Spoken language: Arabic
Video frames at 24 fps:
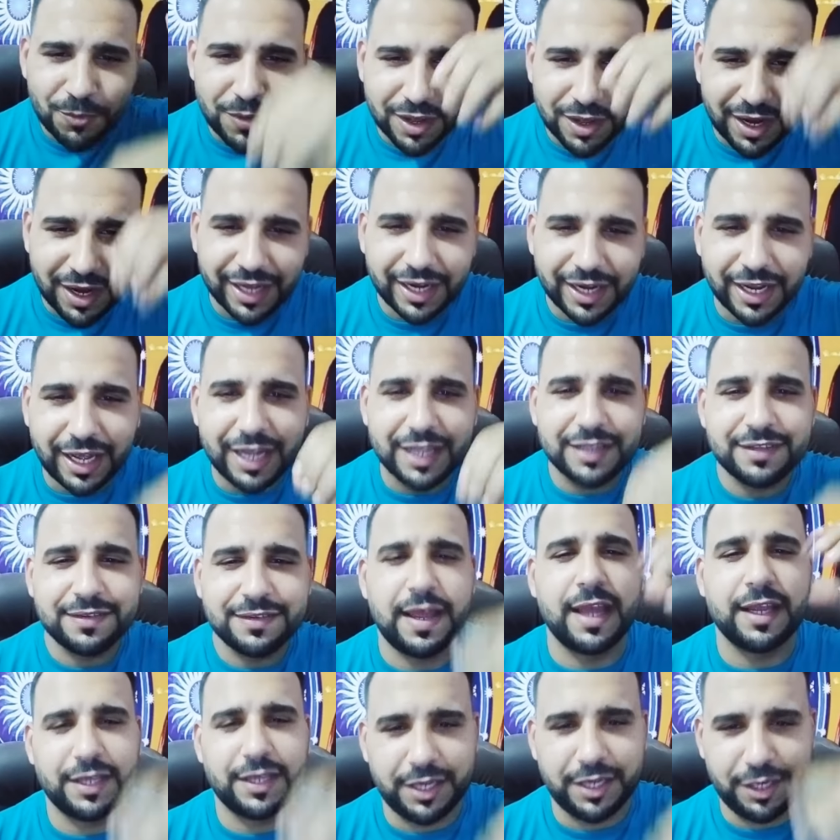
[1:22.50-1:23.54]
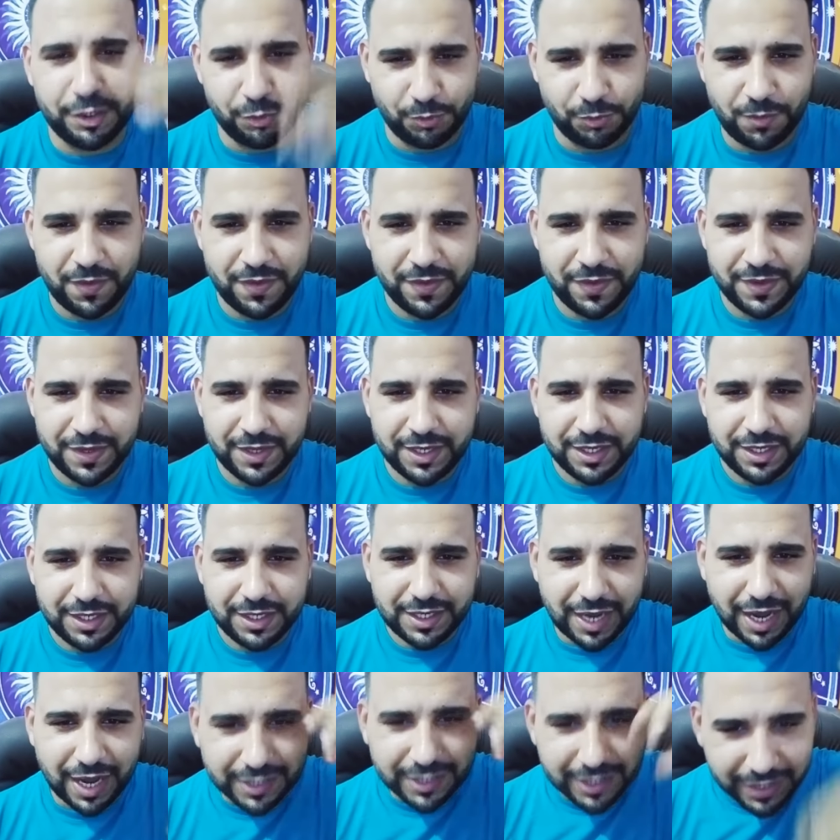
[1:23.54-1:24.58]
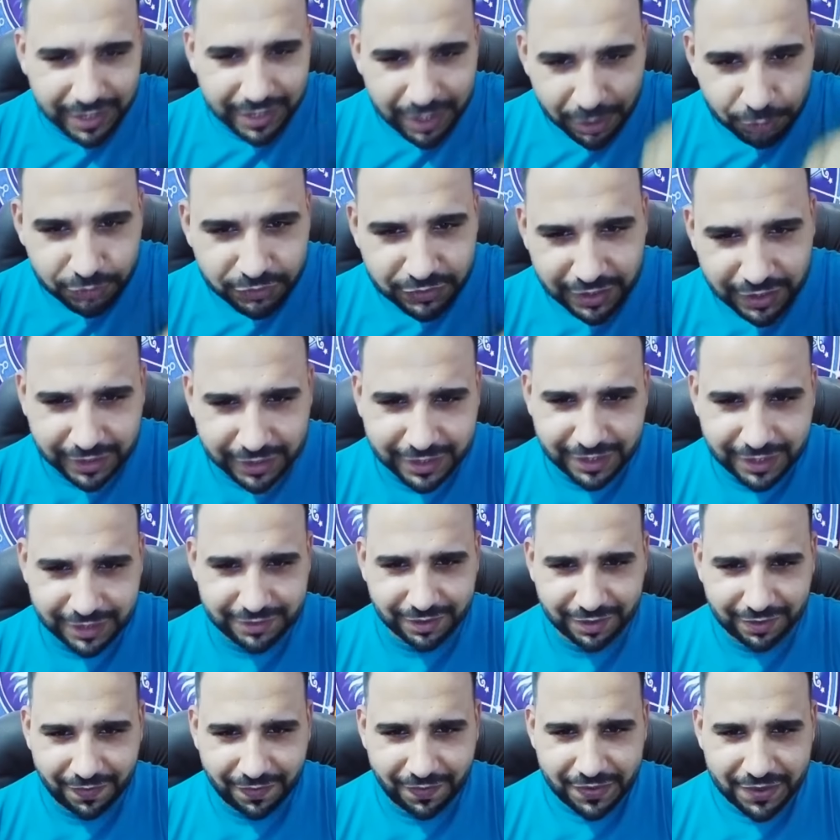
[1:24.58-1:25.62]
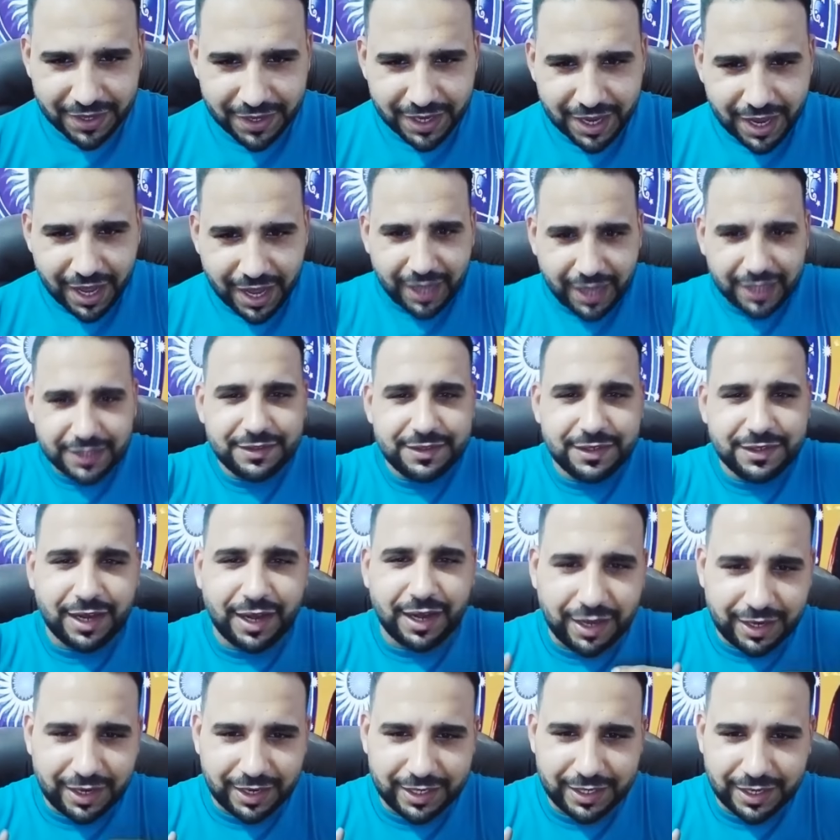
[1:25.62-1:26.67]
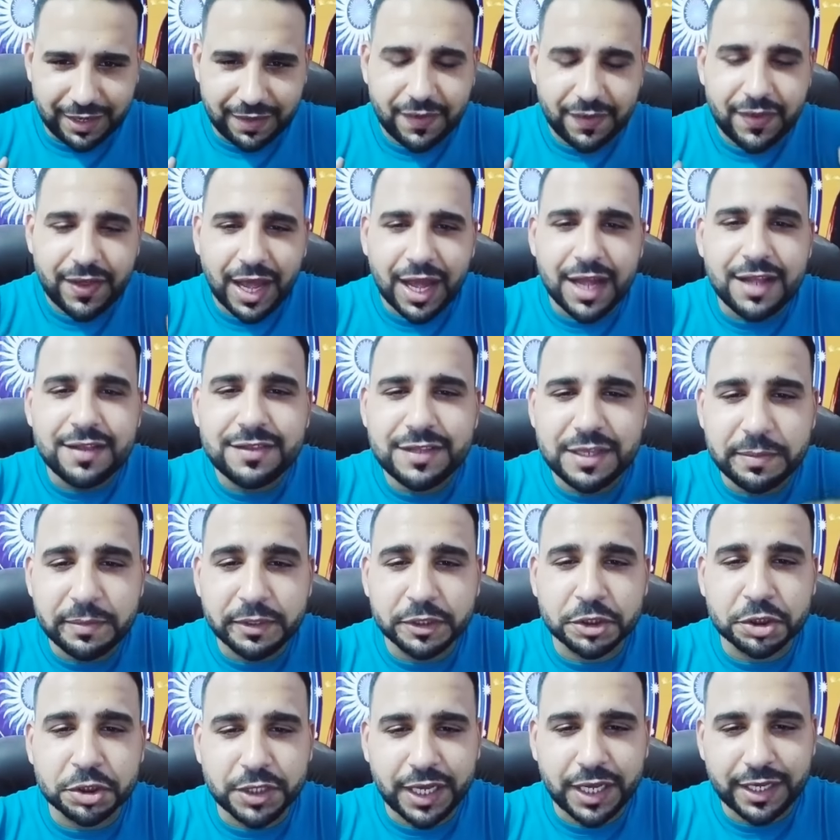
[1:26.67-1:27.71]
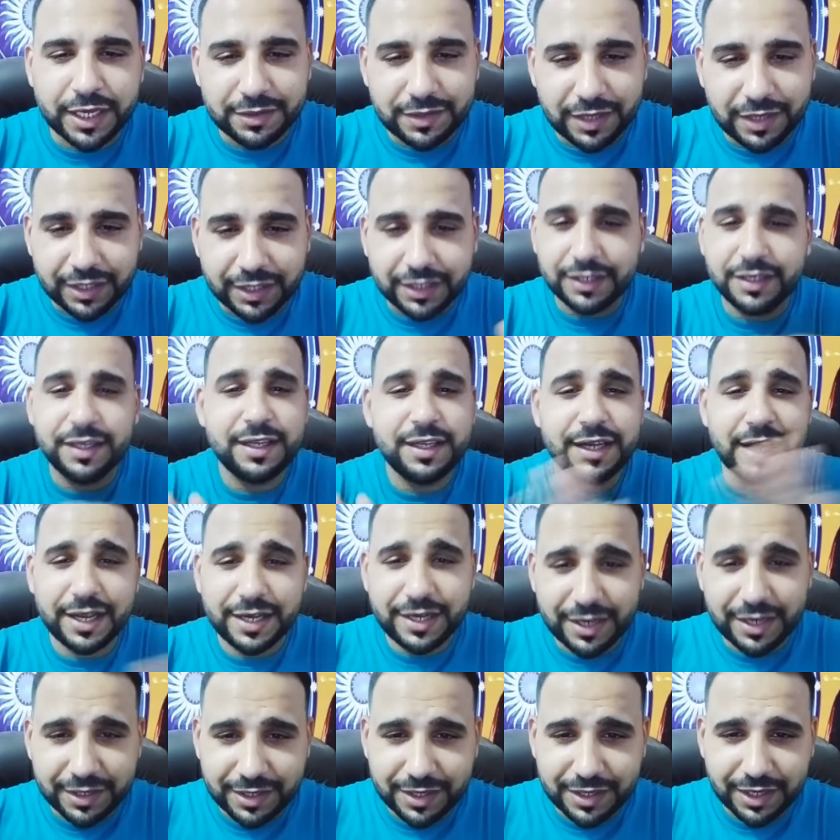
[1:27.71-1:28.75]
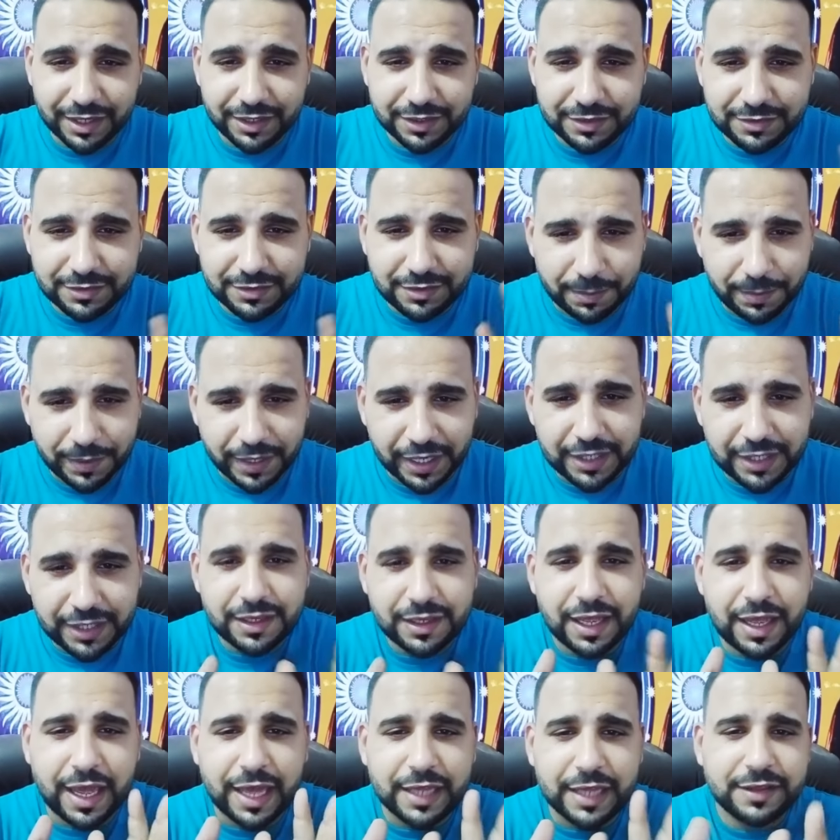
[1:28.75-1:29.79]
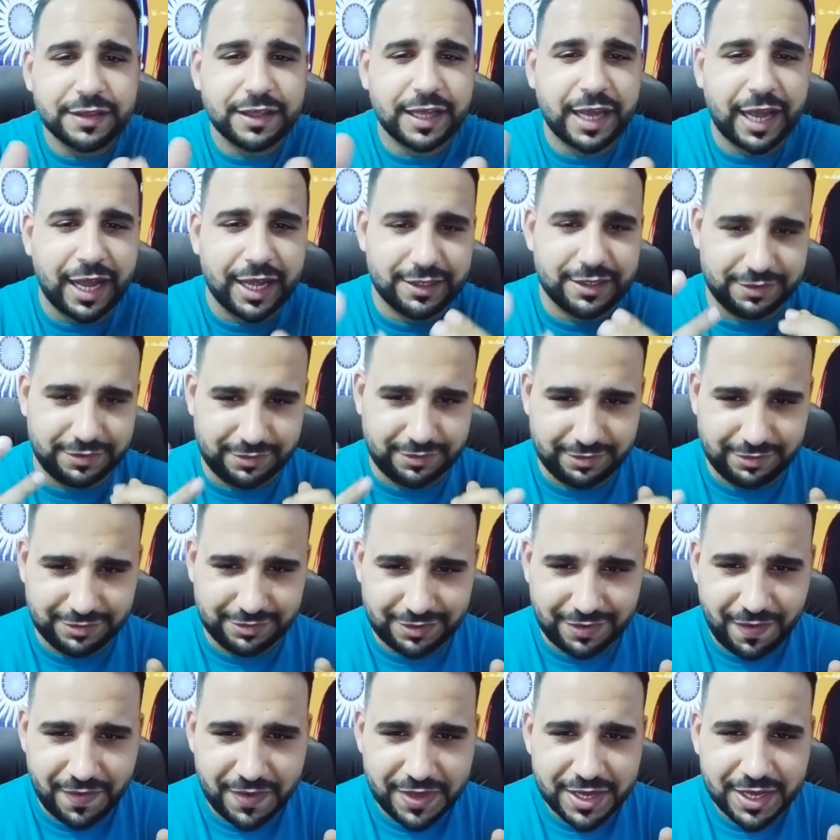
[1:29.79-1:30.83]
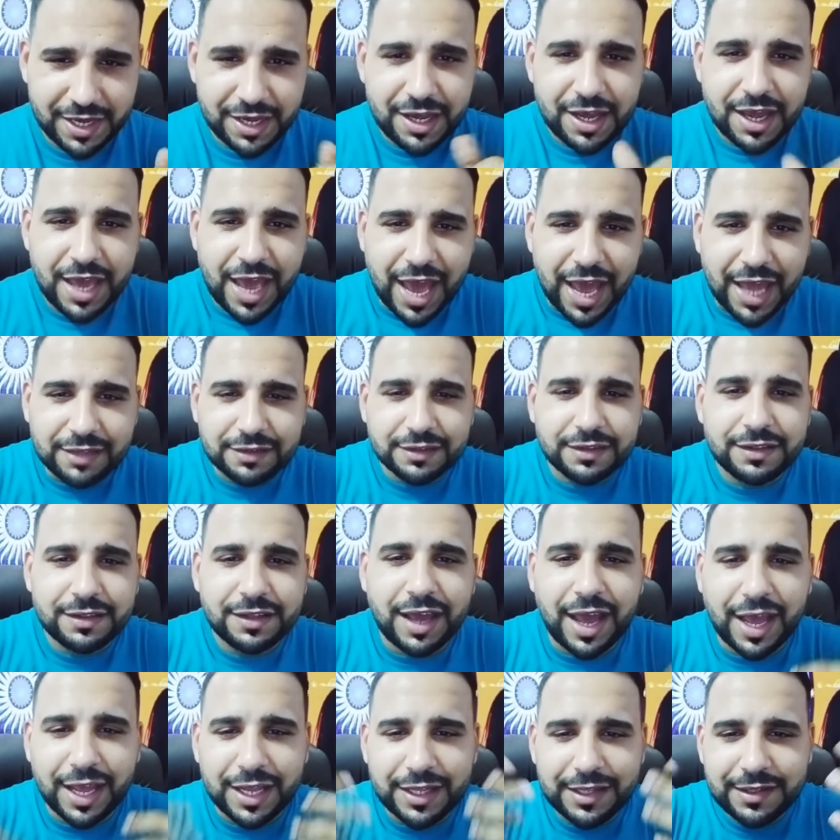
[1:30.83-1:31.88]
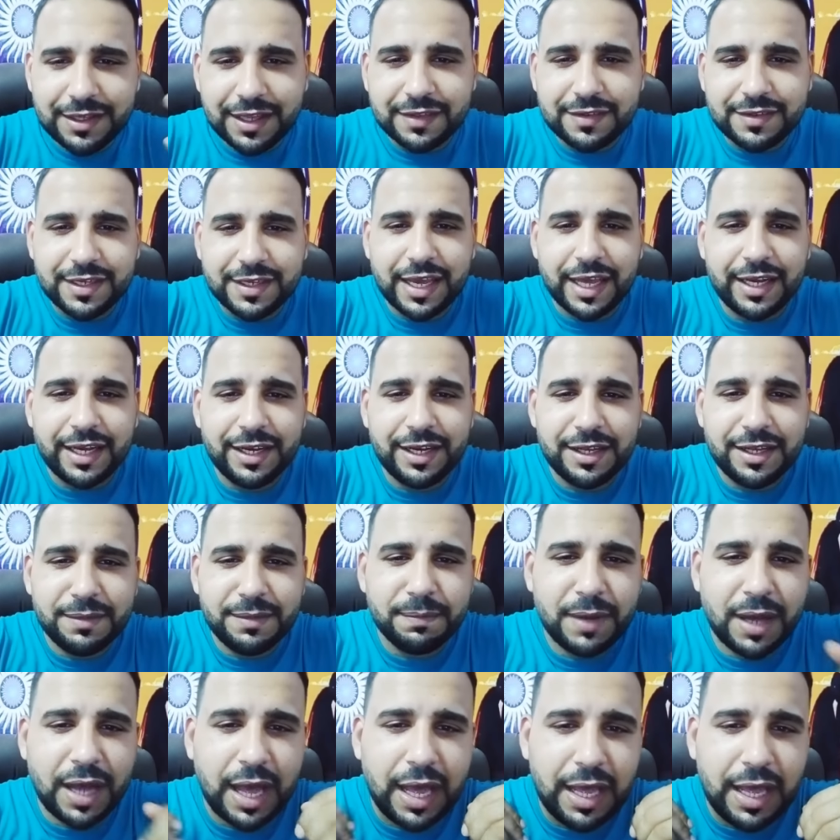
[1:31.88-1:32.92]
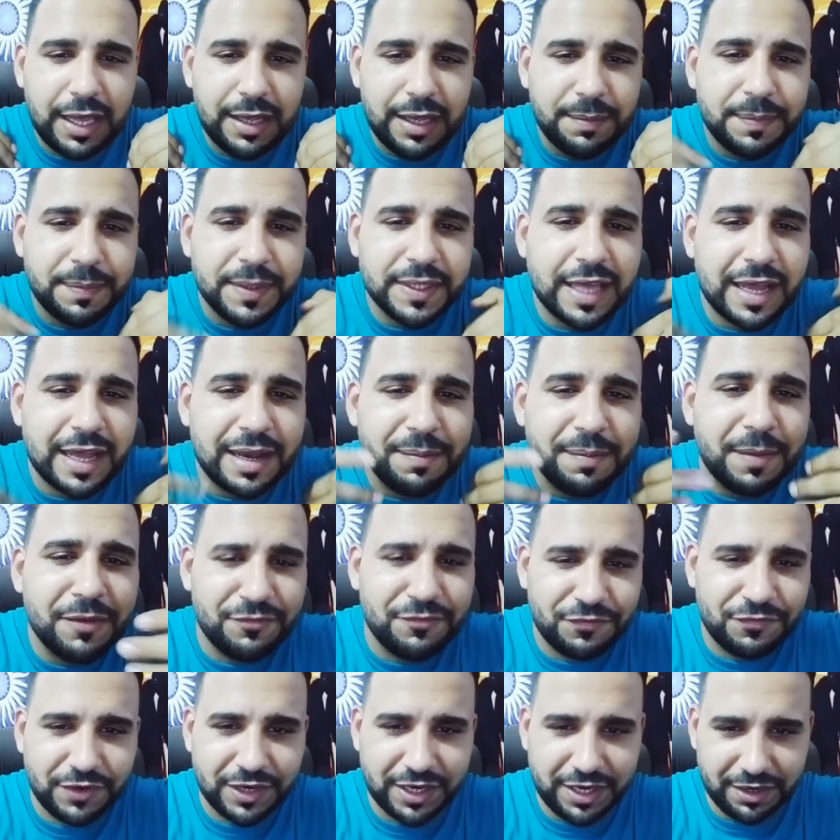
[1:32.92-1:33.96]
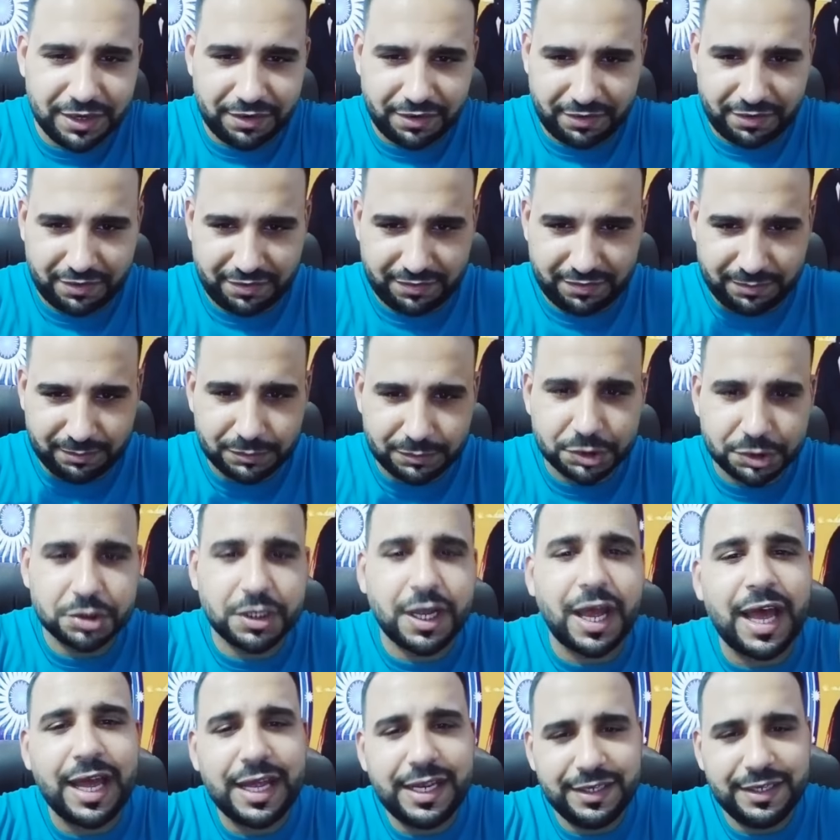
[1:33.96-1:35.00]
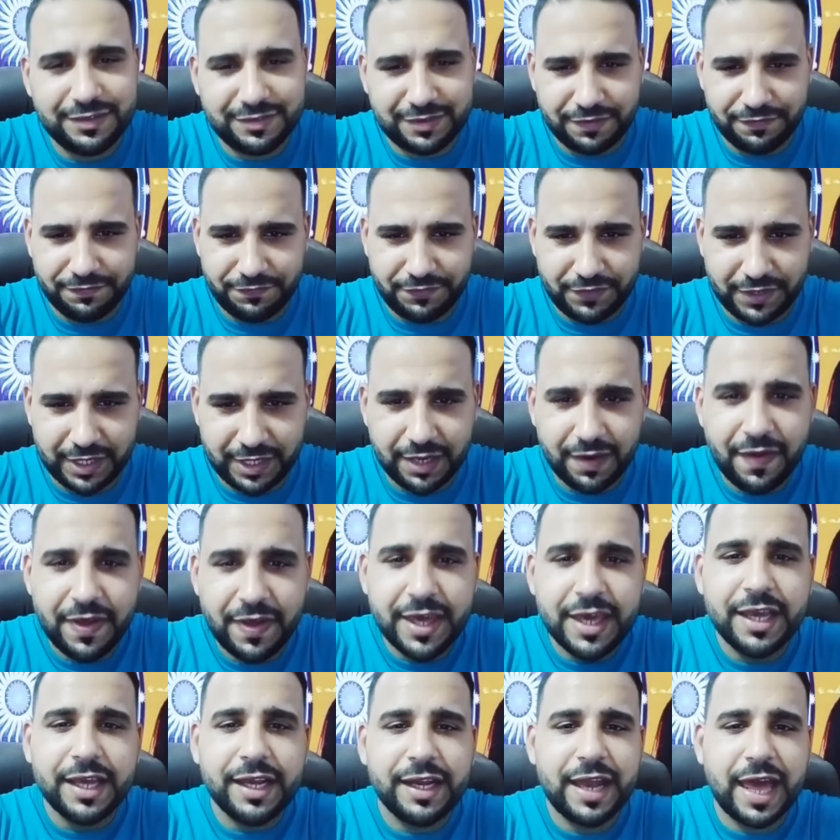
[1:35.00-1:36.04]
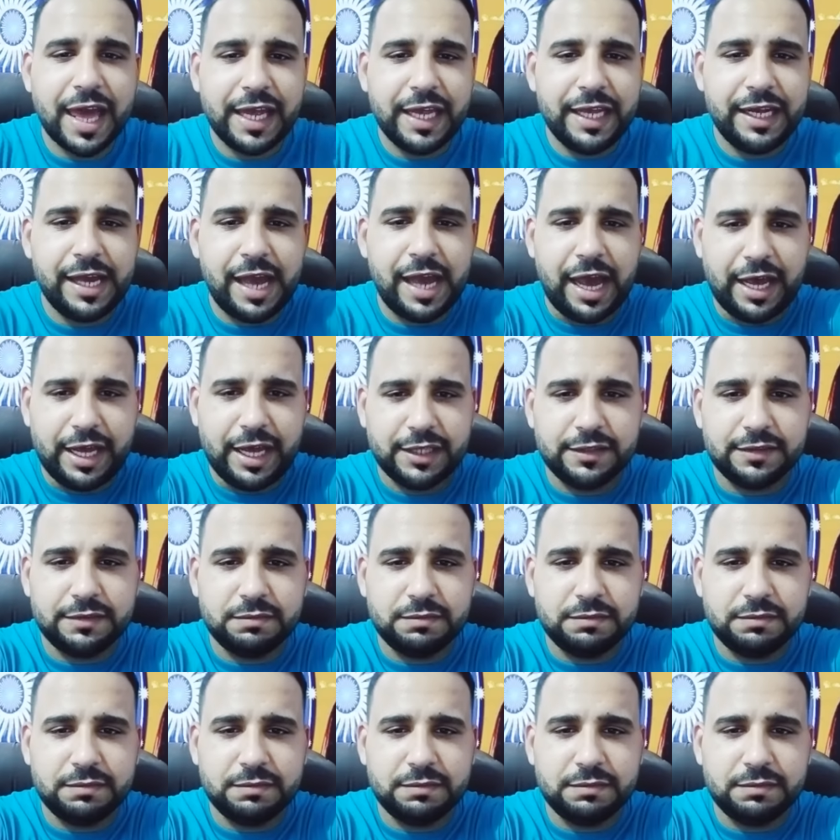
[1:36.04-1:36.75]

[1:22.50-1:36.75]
على حد أحكي له يعني الجوزاء كده عندي حاجة عندي مشاعر داخليه ايا كانت طبيعتها هات لي حد هات لي حد اتكلم معاه بدل ما انفجر مش عايز انفجر لاقي لي حد